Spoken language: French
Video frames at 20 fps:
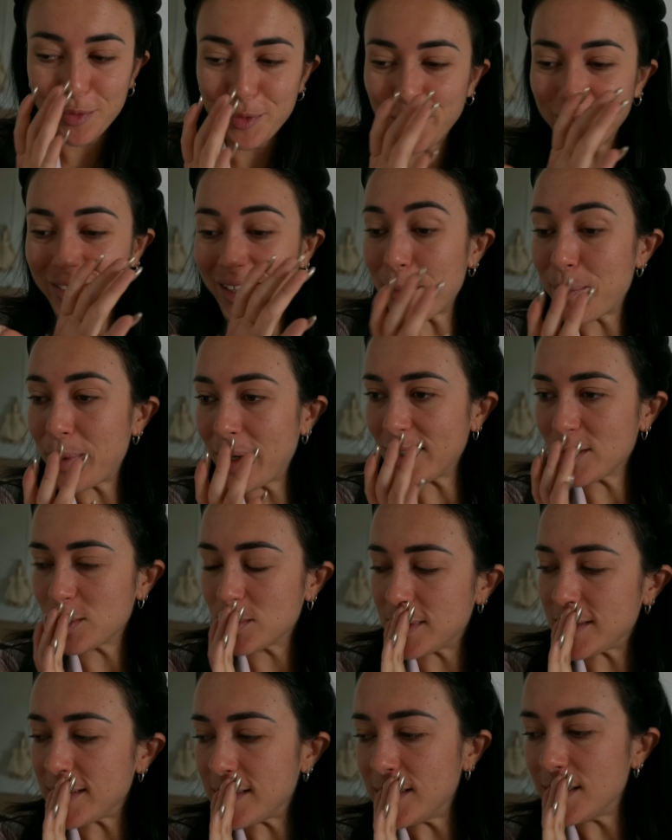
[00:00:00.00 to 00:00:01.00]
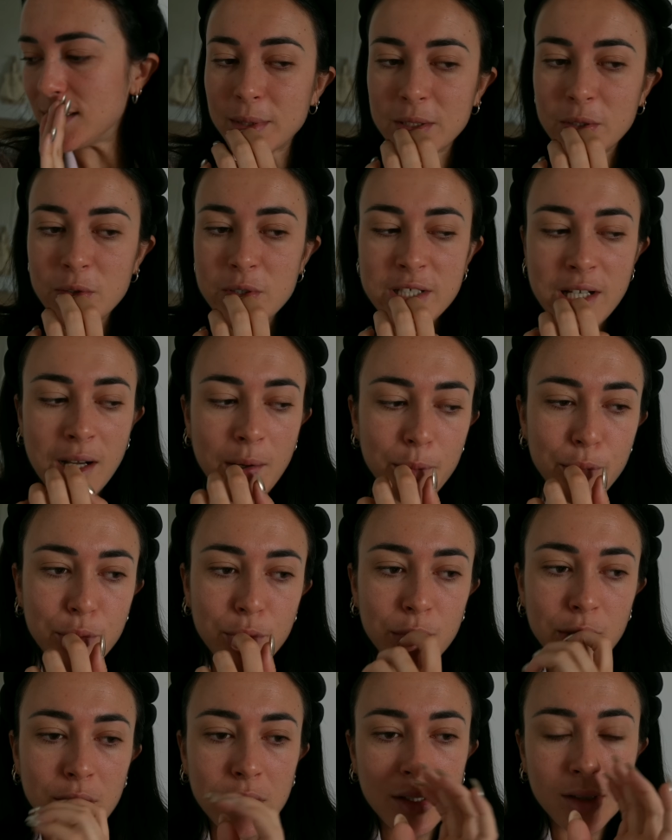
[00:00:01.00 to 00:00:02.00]
mon appart aussi, parce que j'ai un peu
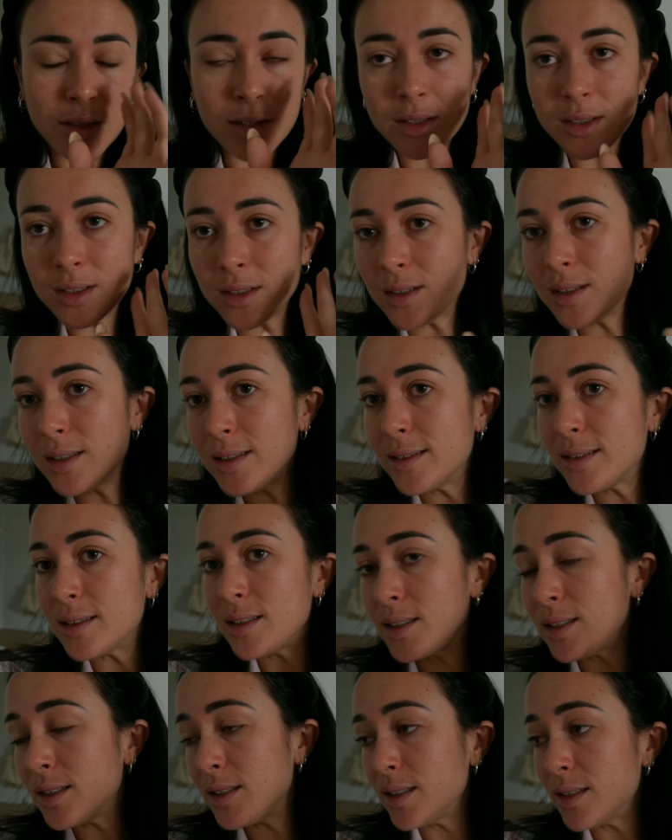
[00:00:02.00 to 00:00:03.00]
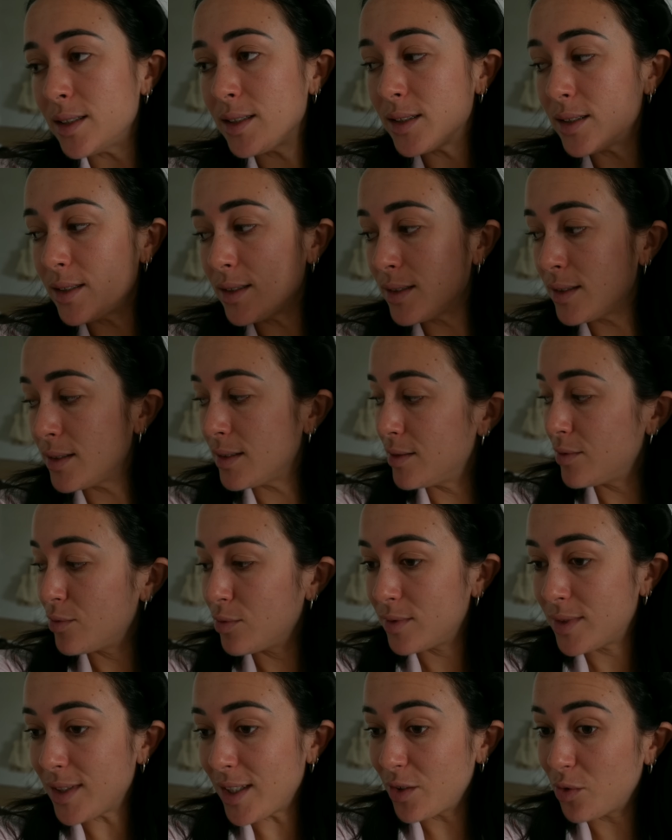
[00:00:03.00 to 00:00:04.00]
euh, laissé
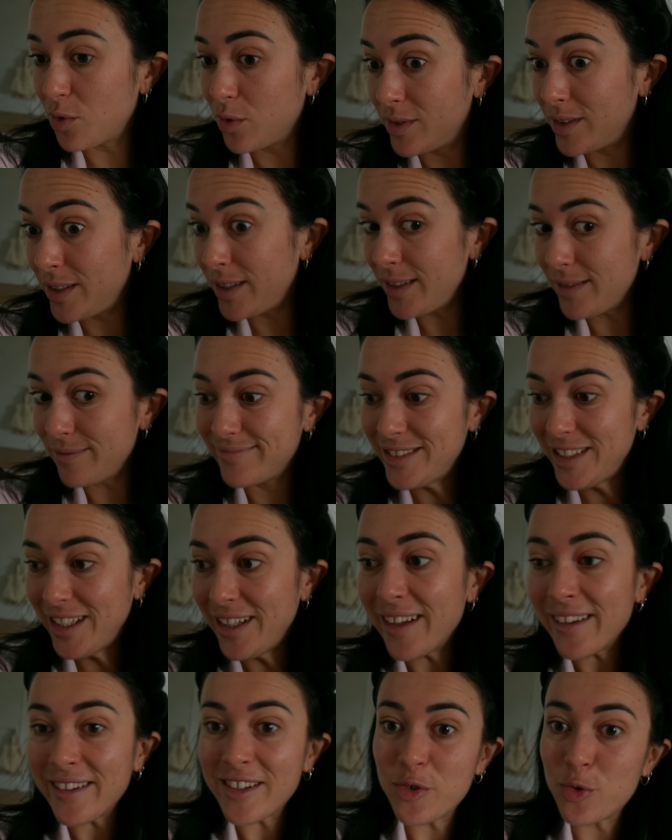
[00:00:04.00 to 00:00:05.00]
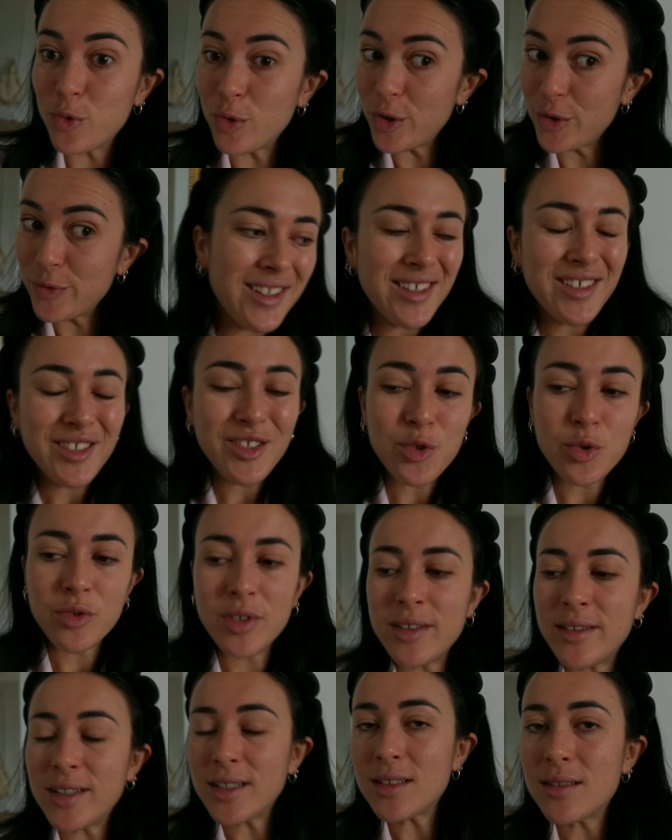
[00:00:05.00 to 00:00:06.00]
tout ça de côté ces derniers jours. Et je
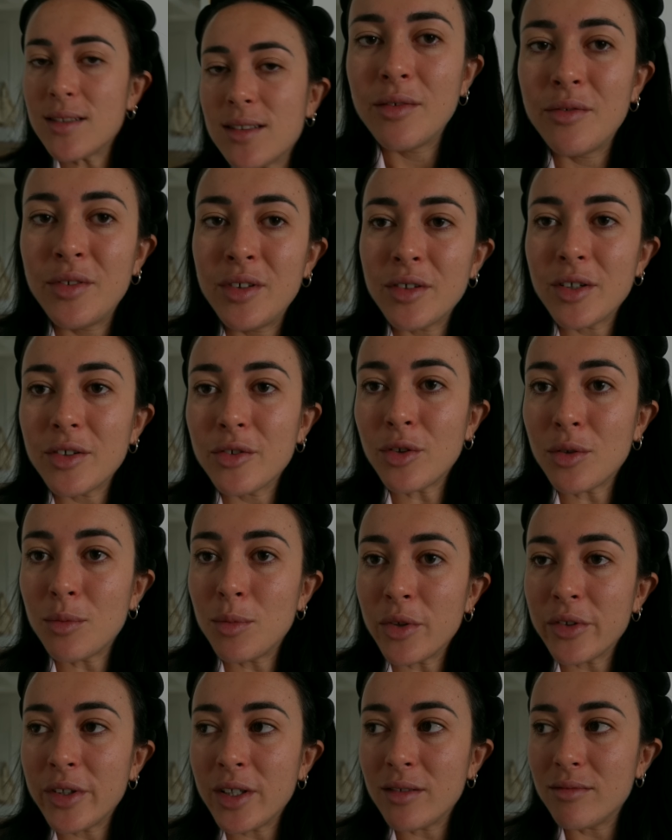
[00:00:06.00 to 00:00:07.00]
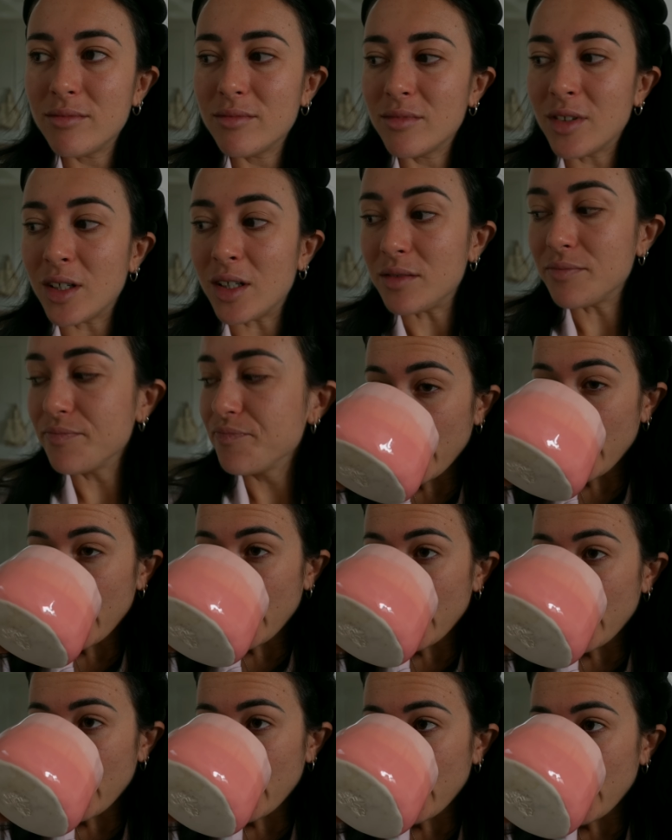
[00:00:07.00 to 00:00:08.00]
déteste vivre dans le bordel, voilà.
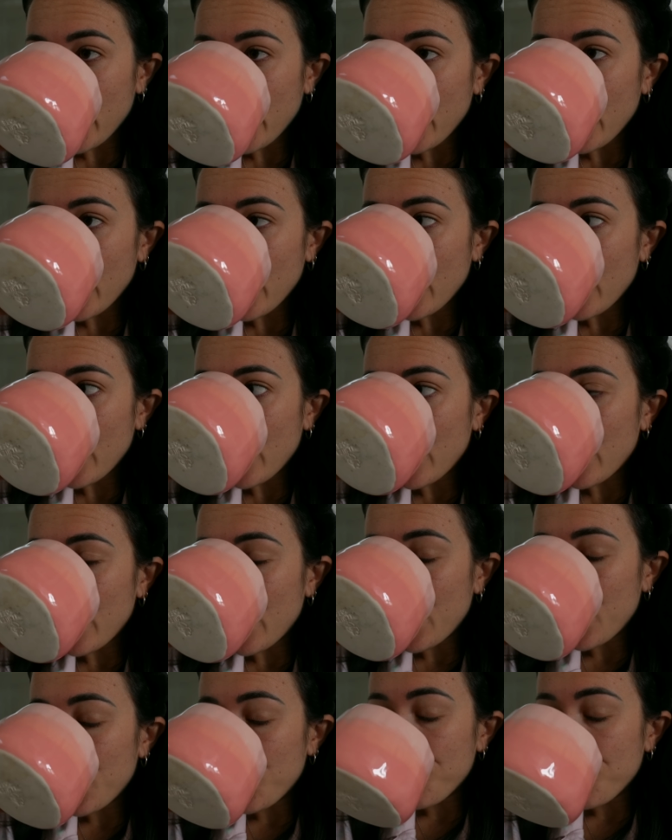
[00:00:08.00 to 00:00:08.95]
Et en ce moment, je suis pas